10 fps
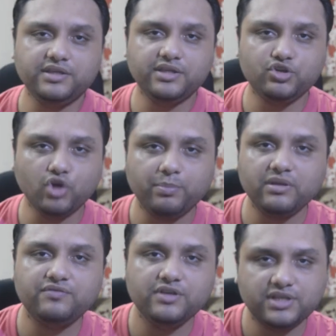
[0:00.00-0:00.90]
ये
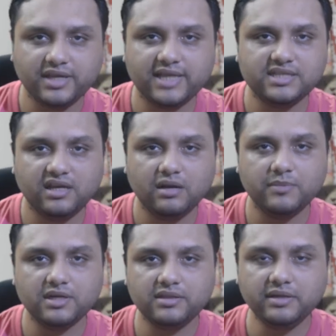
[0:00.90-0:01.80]
शॉपिंग फीचर कैसे
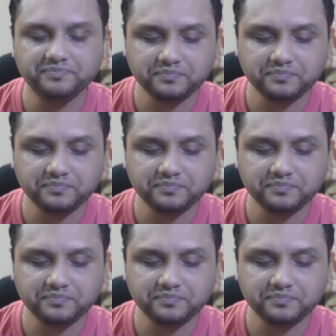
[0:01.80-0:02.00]
काम करता है